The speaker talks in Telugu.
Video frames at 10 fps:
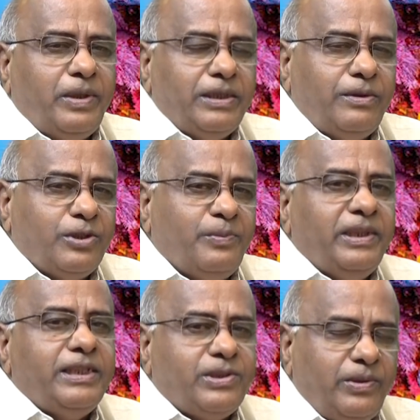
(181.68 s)
ప్రజలు
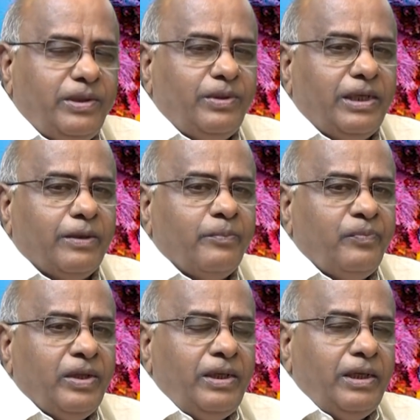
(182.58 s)
స్పందిస్తూనే ఉన్నారు
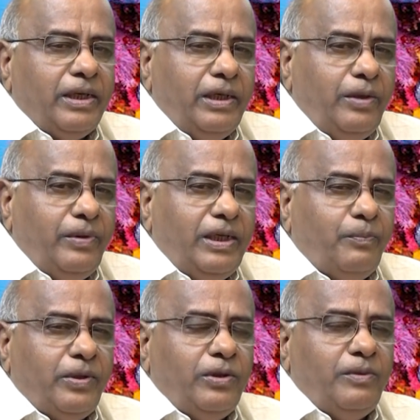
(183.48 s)
రెండు వేల
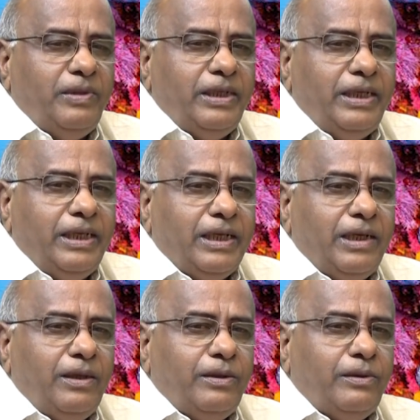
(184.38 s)
పంతొమ్మిది
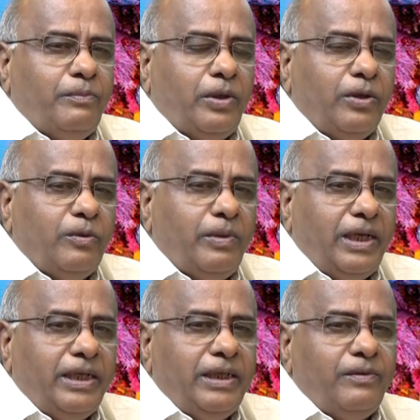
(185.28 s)
ఎన్నికల్లో బడుగు
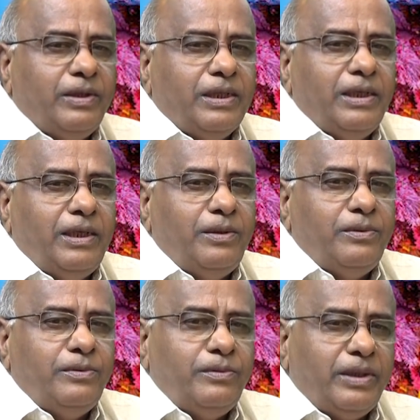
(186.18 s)
బలహీన
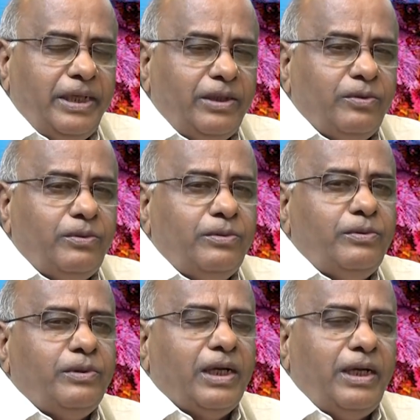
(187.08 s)
వర్గాలు రైతులు
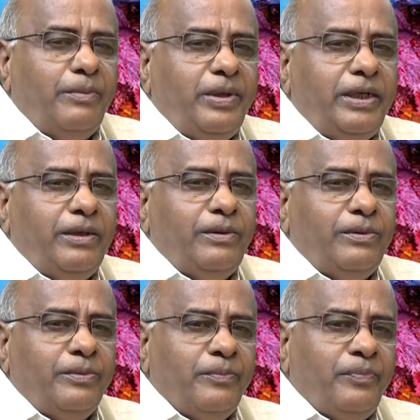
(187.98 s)

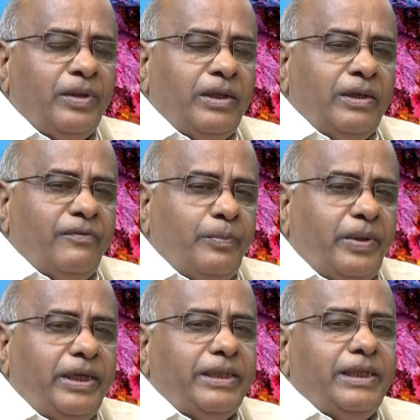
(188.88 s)
గ్రామీణులు
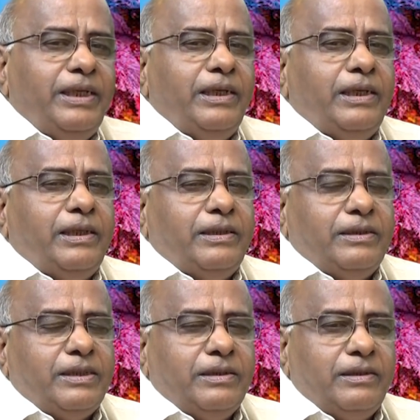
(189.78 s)
విపరీతంగా
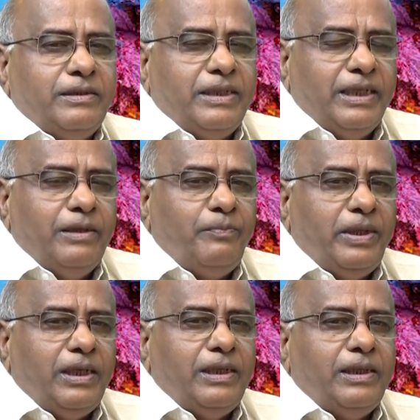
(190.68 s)
జగన్
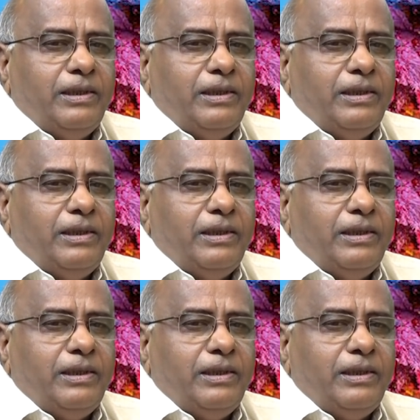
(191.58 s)
పట్ల